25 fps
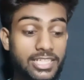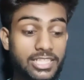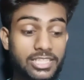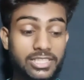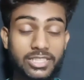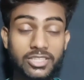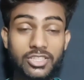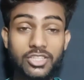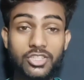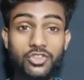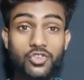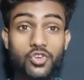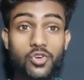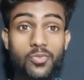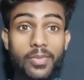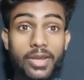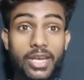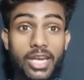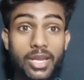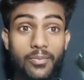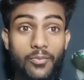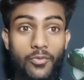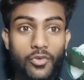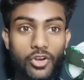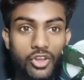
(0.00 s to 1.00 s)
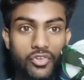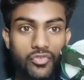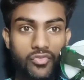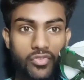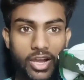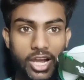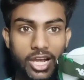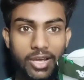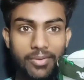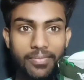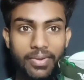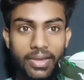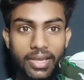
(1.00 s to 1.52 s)
इस किट को मैंने
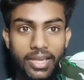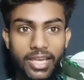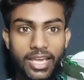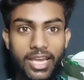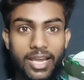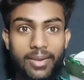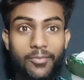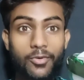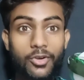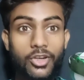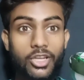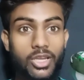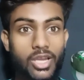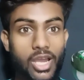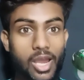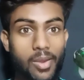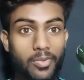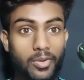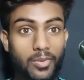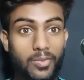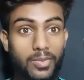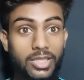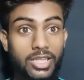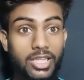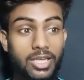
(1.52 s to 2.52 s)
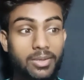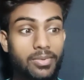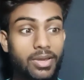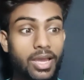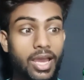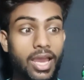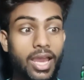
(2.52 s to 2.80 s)
मॉडिफाई भी किया है मॉडिफाई मतलब